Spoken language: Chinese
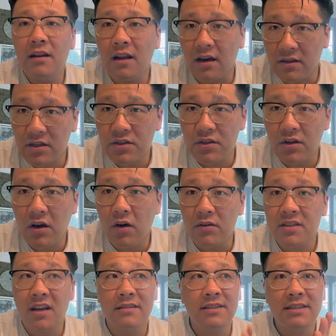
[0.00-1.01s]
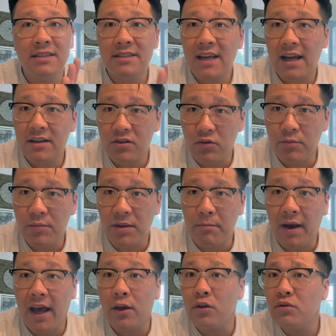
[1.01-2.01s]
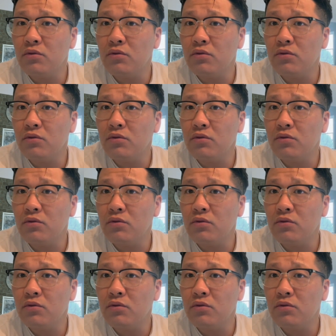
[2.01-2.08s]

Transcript: 冷的时候，像积家这种品牌。